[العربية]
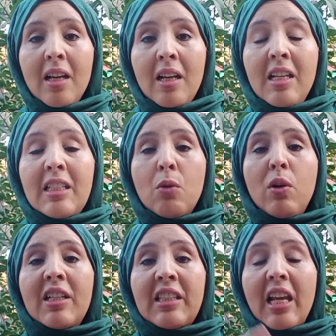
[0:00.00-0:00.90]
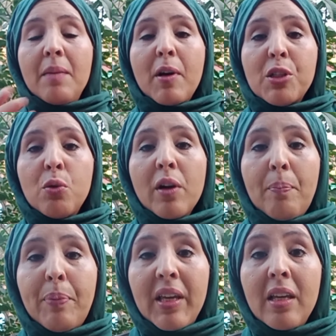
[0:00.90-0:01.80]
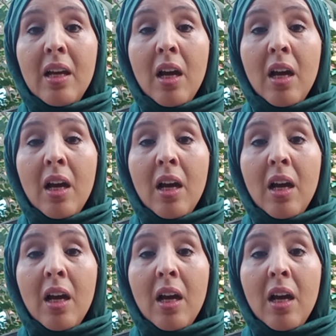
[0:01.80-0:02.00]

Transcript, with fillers: اللي تيقول لك التعليم خصو يربي